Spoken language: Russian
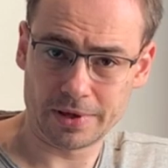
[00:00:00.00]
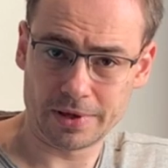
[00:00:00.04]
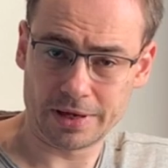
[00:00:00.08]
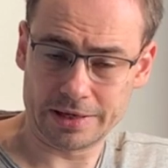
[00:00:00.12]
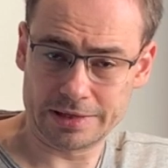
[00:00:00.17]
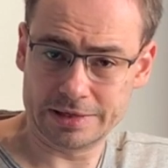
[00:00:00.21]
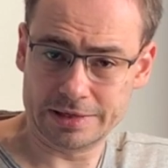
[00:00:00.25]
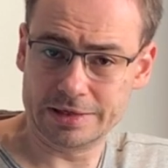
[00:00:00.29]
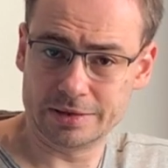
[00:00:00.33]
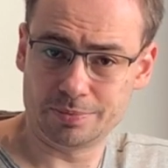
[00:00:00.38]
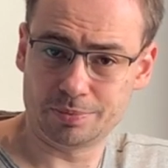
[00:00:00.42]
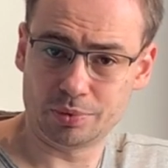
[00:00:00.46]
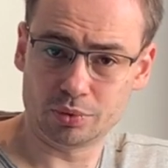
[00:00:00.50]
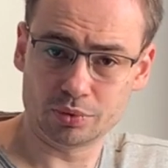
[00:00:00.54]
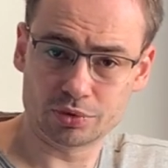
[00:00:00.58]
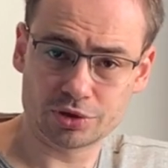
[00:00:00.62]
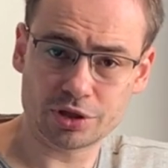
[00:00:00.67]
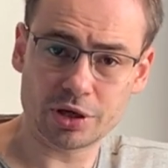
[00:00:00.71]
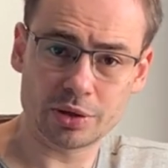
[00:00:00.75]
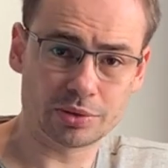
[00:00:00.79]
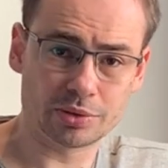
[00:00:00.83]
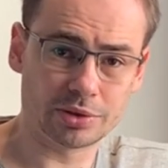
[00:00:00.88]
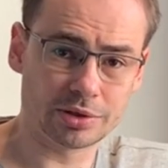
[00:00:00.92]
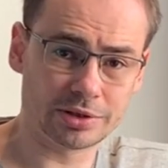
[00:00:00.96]
Они
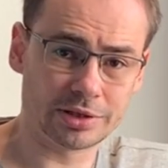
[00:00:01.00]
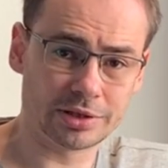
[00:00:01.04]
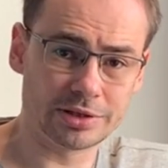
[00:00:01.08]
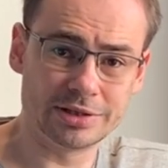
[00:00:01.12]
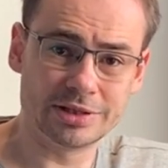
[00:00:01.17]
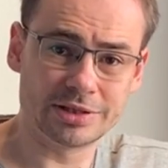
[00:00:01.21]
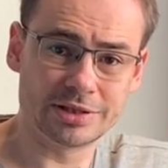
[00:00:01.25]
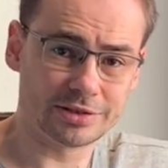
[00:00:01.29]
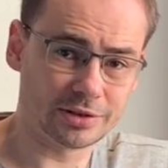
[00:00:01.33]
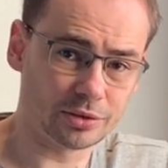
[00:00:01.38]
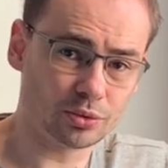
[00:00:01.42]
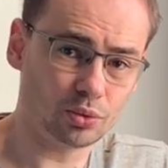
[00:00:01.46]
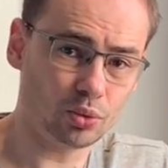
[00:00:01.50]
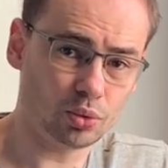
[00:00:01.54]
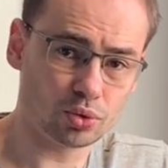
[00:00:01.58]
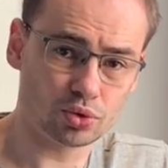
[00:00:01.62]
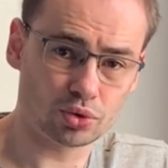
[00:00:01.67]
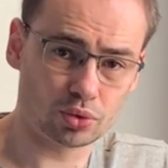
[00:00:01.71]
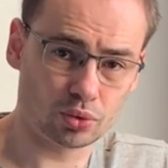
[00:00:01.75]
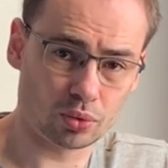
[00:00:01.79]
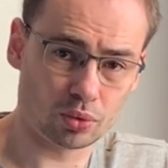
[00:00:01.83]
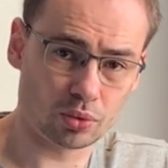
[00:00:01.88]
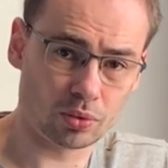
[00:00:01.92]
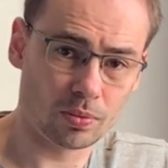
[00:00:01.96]
получают это не за то,
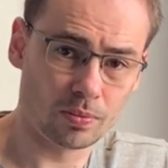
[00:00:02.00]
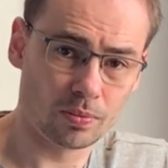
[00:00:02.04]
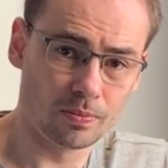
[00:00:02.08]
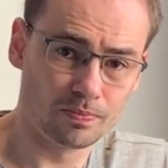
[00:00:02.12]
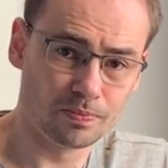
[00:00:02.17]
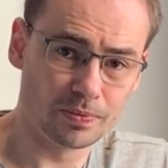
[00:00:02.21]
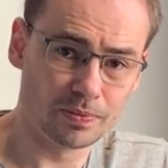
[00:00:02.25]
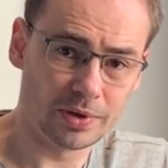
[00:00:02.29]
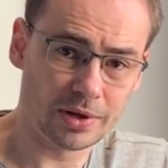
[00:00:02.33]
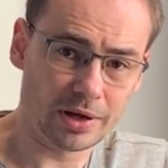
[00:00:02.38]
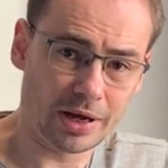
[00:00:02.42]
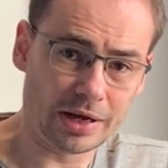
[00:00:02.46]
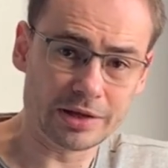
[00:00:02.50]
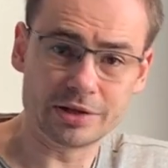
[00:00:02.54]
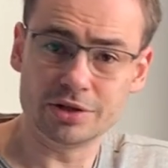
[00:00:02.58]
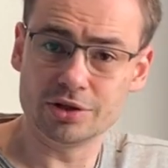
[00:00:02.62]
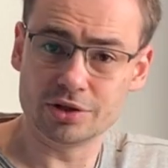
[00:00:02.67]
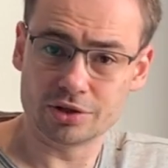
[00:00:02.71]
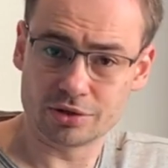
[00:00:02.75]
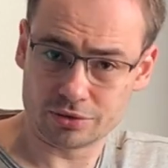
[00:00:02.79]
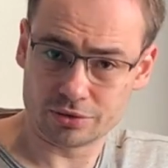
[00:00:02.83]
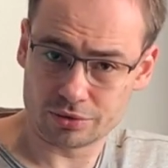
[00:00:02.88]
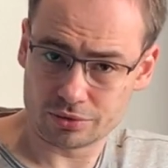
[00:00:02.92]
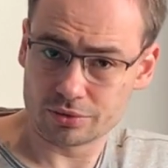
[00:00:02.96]
что
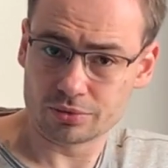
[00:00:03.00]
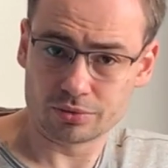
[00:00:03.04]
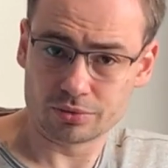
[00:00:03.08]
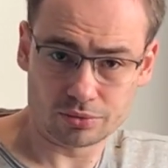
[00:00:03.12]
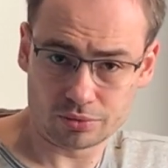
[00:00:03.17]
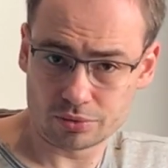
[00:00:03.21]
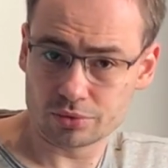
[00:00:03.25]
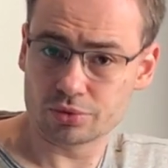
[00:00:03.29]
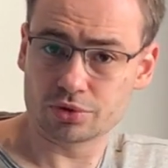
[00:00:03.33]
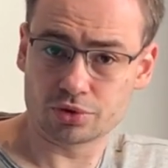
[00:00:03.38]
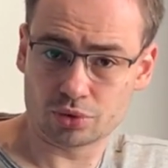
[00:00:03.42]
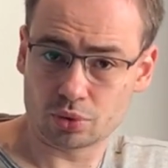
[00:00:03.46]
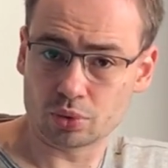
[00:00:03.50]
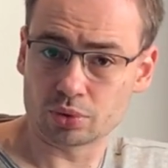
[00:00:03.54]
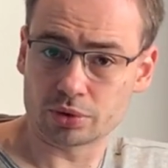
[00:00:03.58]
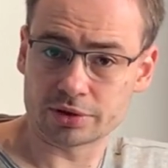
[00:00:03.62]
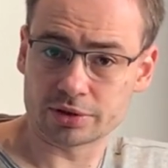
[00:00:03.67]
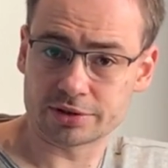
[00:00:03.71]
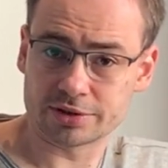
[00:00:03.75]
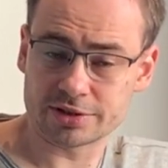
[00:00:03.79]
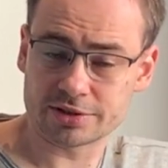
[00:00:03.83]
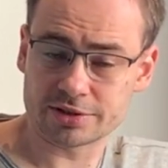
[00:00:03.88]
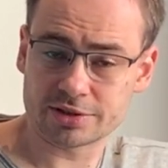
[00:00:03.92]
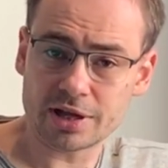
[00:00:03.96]
они
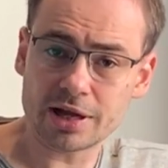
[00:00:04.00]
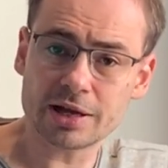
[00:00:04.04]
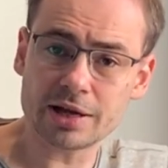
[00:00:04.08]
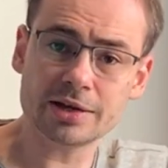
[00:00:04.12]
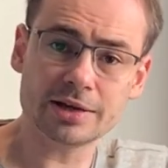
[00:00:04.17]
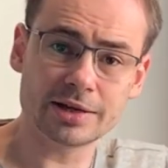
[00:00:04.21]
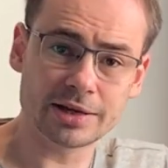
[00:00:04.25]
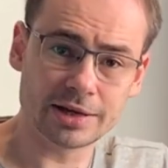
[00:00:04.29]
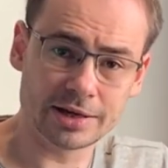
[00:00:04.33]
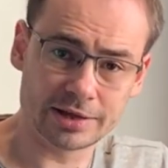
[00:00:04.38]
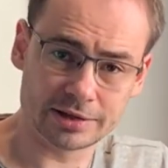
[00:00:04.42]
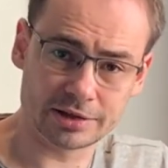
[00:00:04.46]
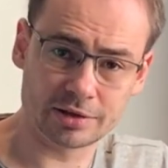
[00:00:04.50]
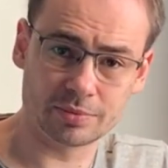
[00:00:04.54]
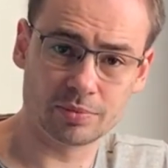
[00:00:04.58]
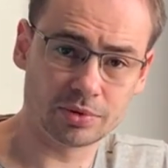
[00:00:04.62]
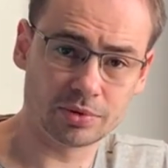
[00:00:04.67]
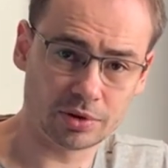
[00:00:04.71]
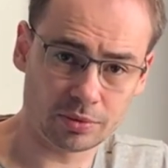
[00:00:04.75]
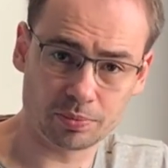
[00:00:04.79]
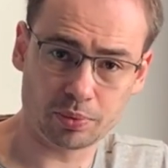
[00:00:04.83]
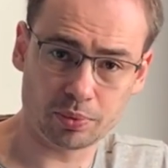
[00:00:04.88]
что-то создали, это было